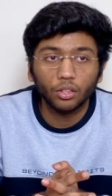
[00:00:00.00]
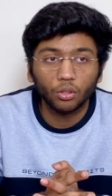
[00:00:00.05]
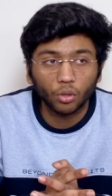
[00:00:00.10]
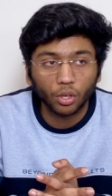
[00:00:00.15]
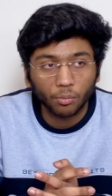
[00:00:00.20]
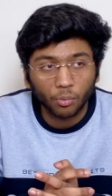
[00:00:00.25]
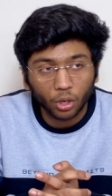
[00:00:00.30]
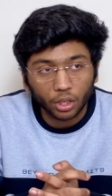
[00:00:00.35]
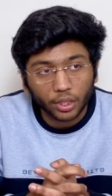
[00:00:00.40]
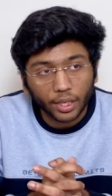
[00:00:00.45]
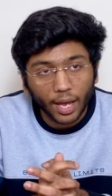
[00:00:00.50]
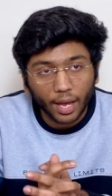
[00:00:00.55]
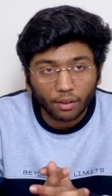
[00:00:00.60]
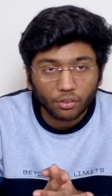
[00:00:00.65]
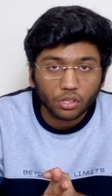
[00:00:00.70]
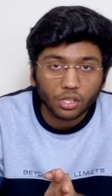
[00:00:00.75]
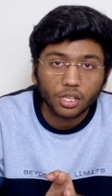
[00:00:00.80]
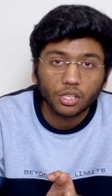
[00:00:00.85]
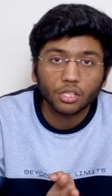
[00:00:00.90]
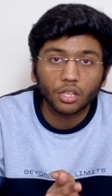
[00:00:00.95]
थोड़े बहुत टैग
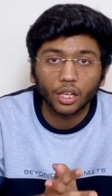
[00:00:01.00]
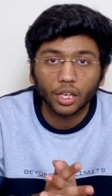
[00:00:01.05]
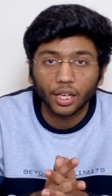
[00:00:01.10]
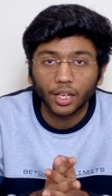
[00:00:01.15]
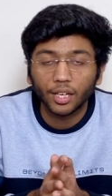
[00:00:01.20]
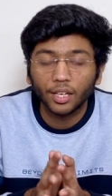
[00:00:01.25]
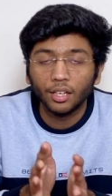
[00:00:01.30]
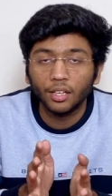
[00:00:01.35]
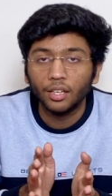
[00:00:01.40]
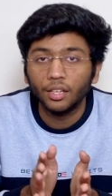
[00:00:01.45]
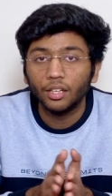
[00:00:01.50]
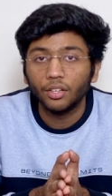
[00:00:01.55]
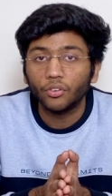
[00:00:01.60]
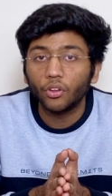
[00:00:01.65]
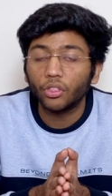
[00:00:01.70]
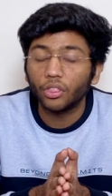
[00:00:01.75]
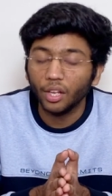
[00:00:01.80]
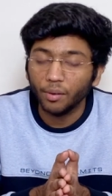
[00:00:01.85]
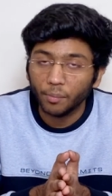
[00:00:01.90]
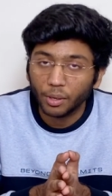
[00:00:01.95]
चेंज करे हैं
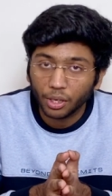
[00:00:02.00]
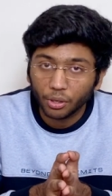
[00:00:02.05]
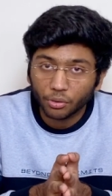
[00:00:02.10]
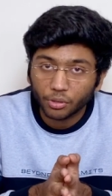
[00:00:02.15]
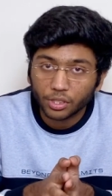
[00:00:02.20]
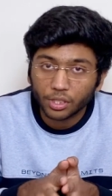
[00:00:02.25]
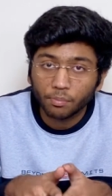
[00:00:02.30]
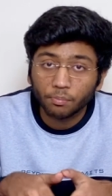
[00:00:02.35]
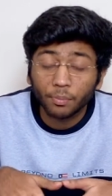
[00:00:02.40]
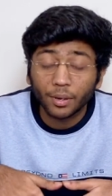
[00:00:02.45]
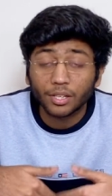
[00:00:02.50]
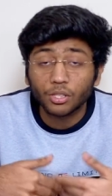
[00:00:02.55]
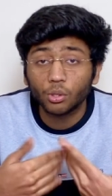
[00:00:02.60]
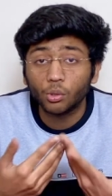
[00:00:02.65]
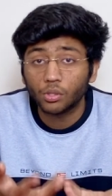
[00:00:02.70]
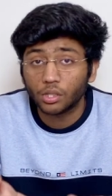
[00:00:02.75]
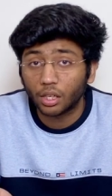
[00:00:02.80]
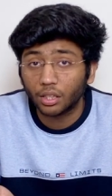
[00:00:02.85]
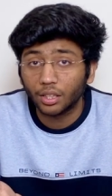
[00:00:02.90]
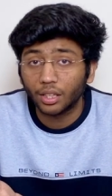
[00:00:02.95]
जितना मेरी ओर से बेस्ट हो
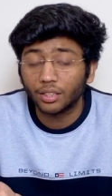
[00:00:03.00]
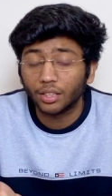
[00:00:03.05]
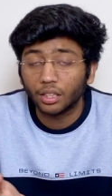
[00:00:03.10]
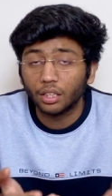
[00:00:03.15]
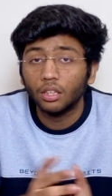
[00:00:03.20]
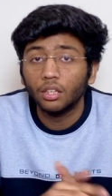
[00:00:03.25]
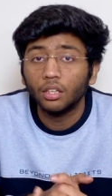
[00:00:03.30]
सकता था